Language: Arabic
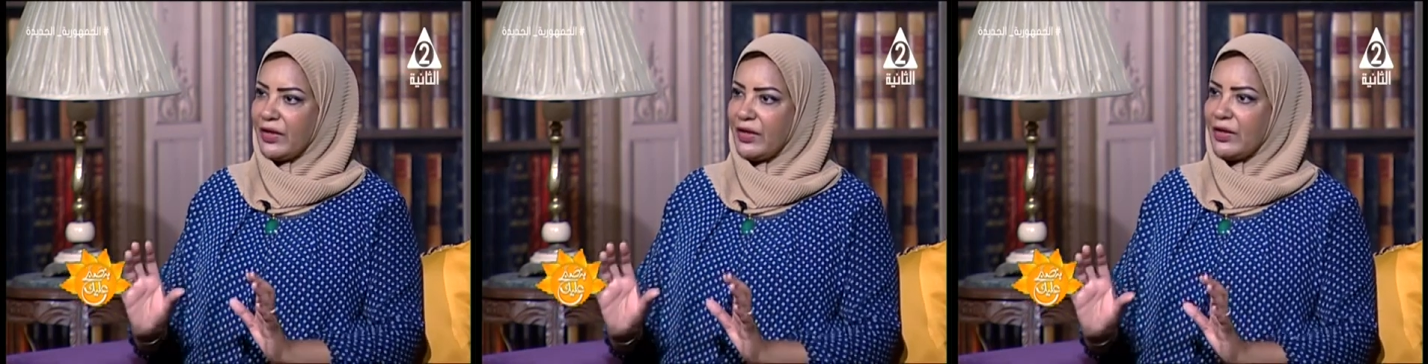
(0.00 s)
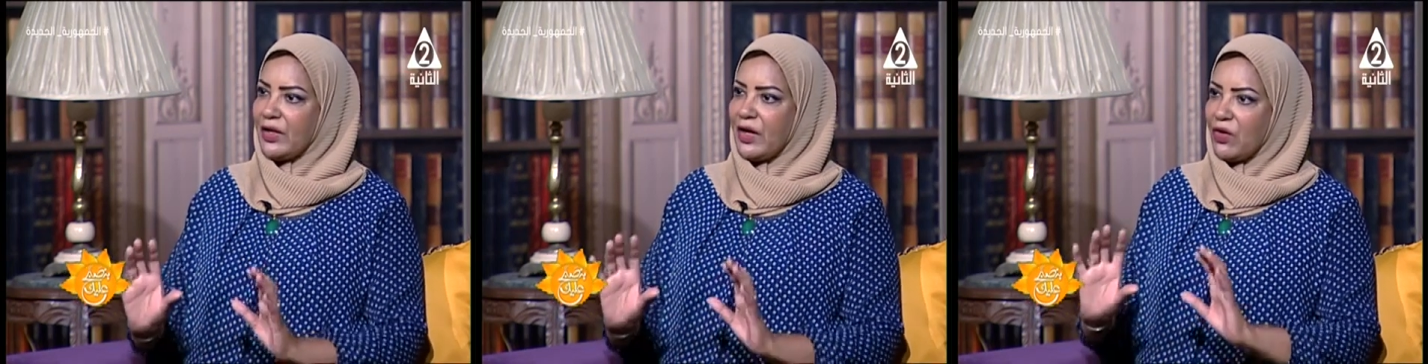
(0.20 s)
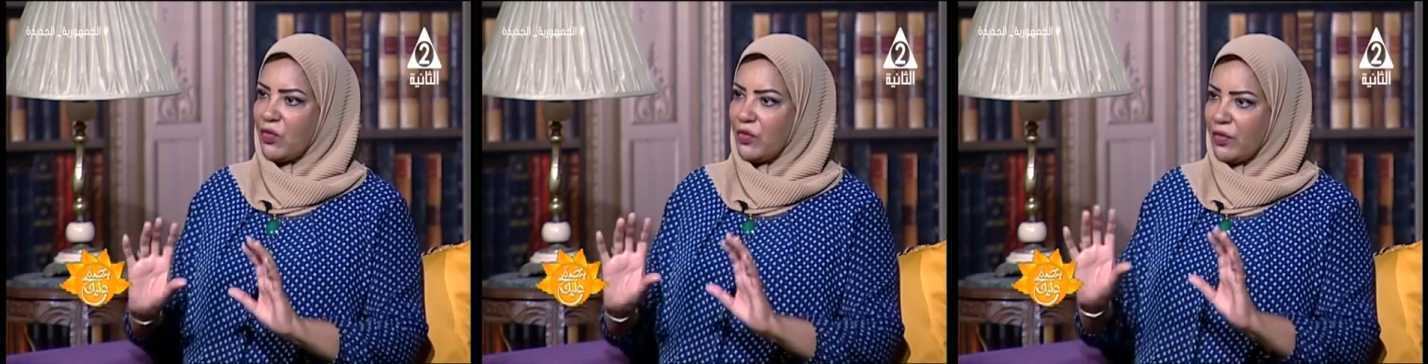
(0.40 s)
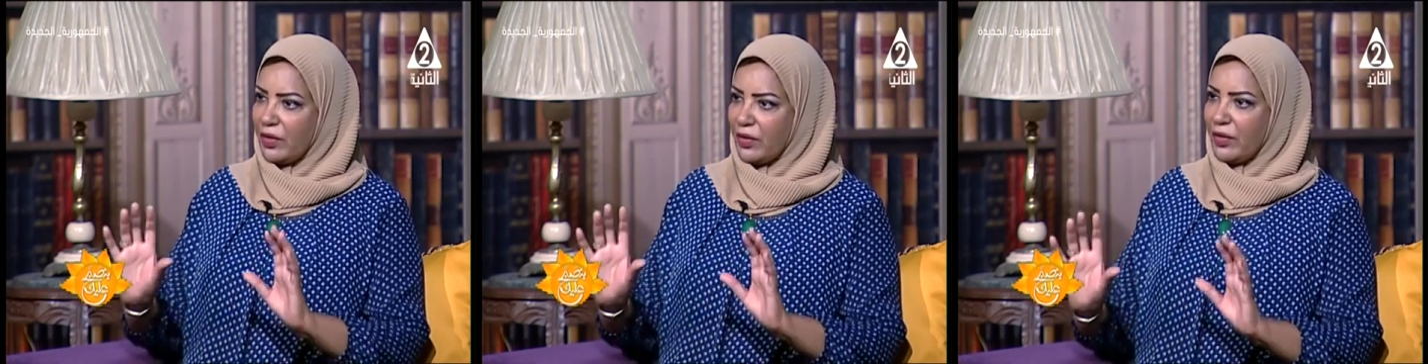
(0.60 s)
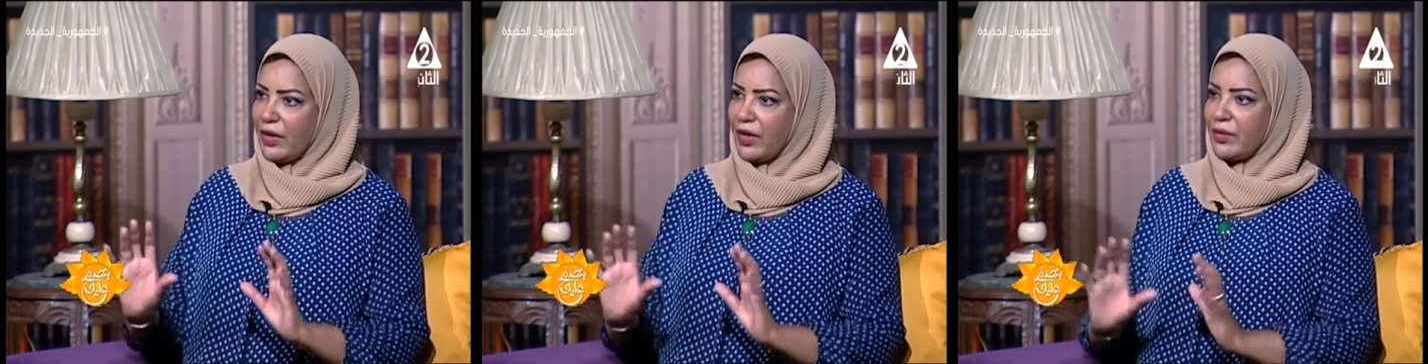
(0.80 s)
كده او
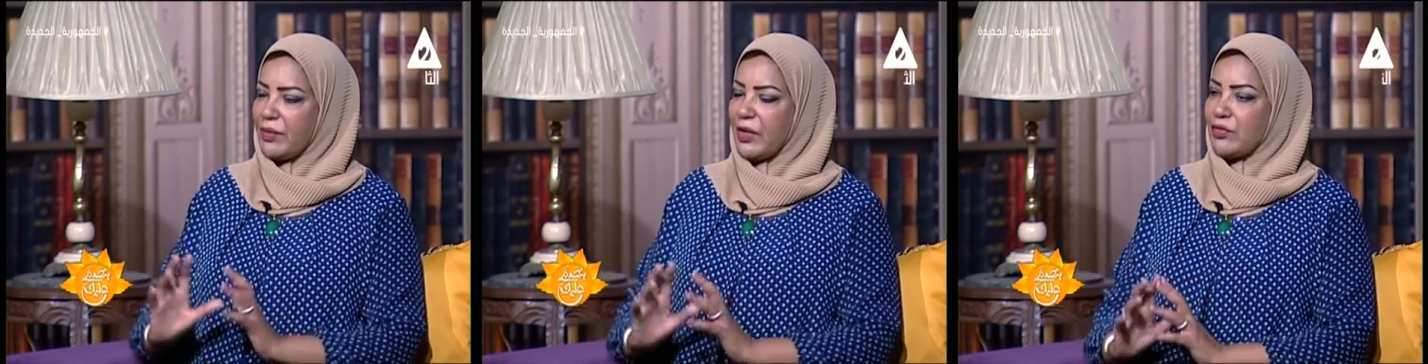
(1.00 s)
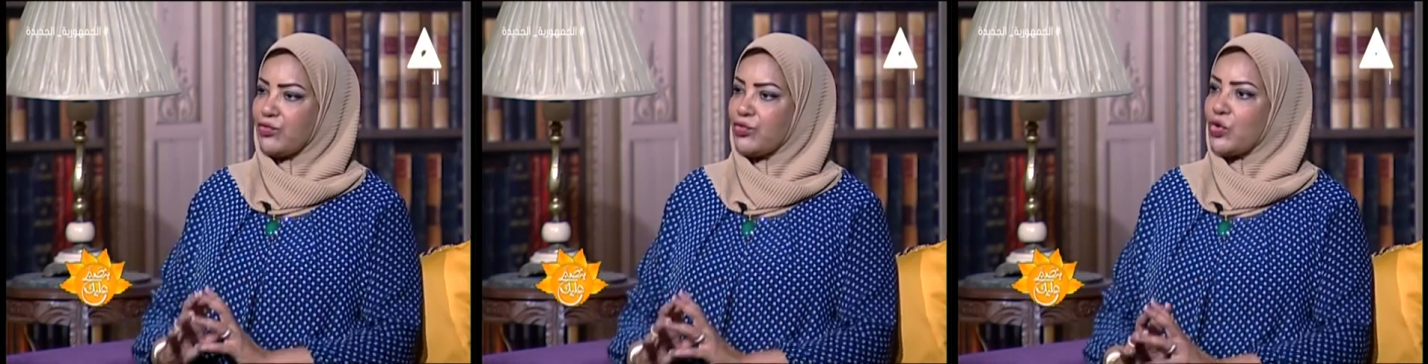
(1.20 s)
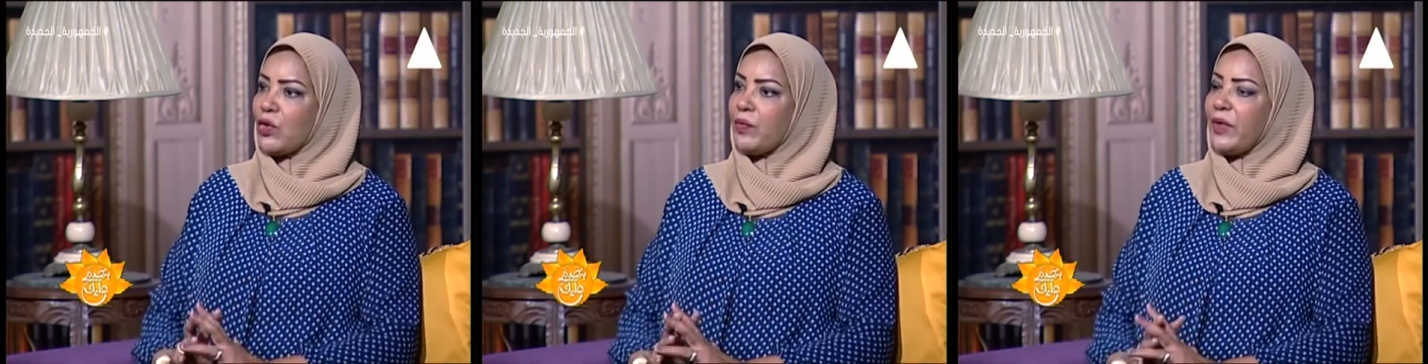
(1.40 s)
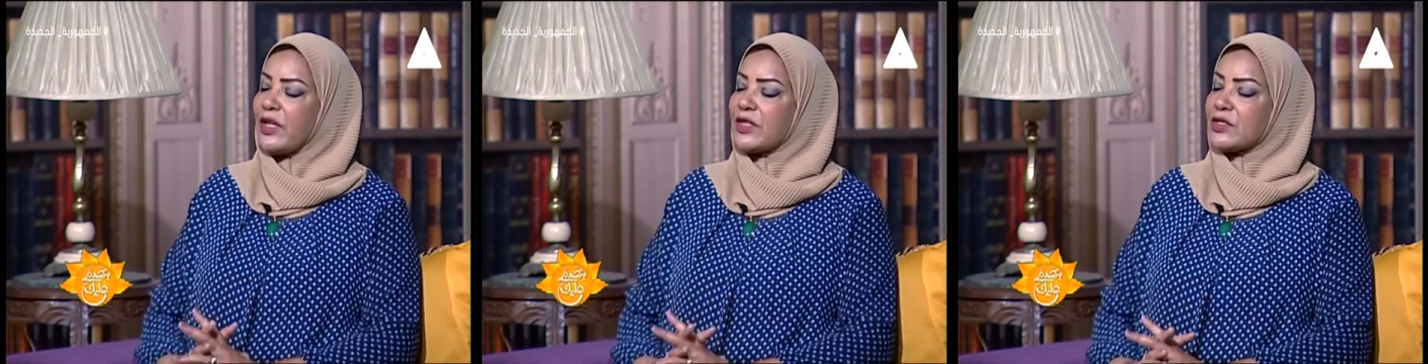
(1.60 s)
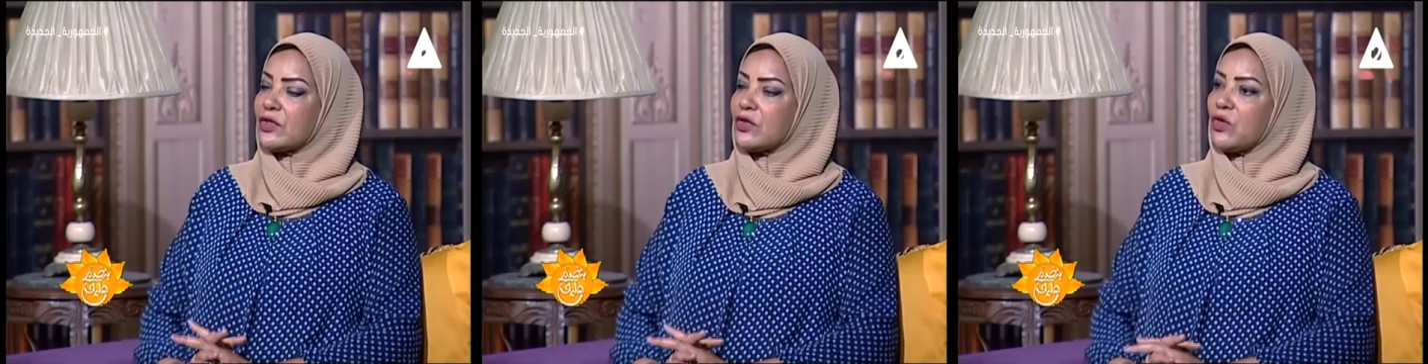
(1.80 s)
يعني منفوخ
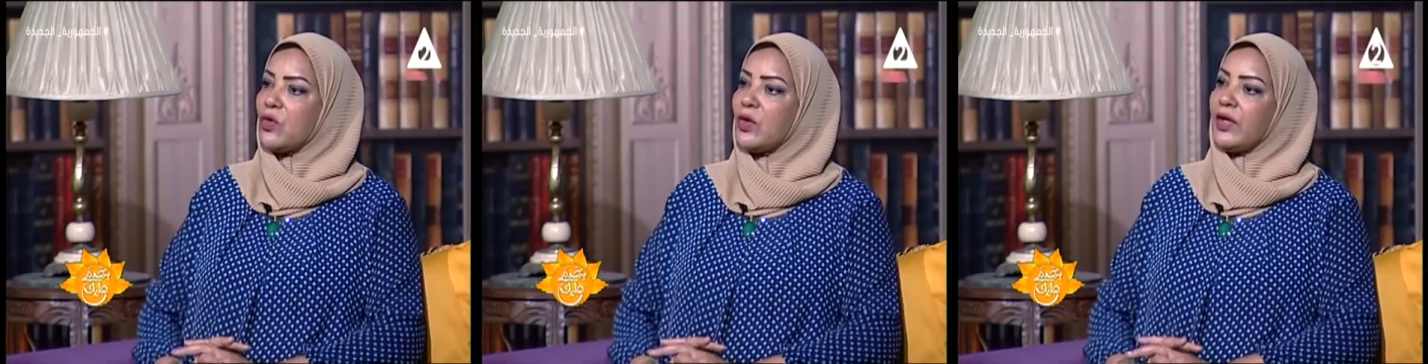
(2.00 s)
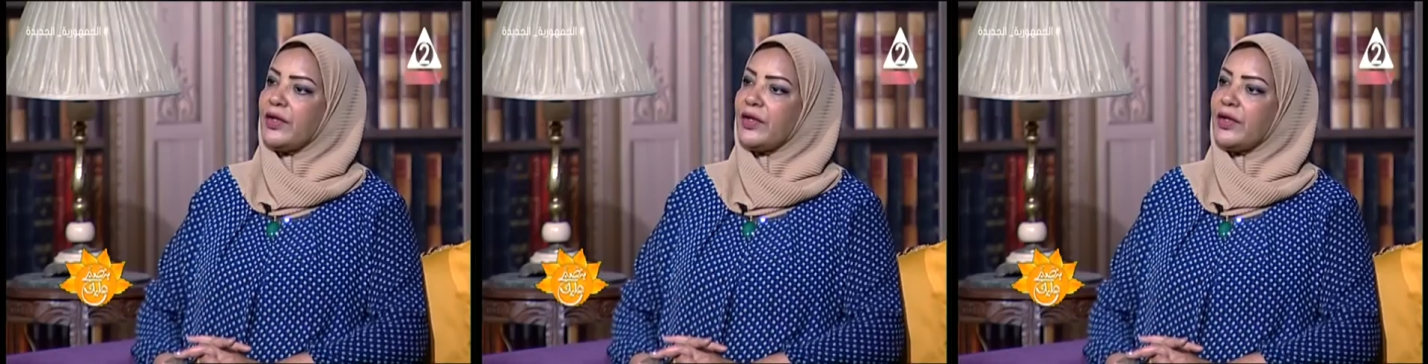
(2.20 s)
بحيث ان هو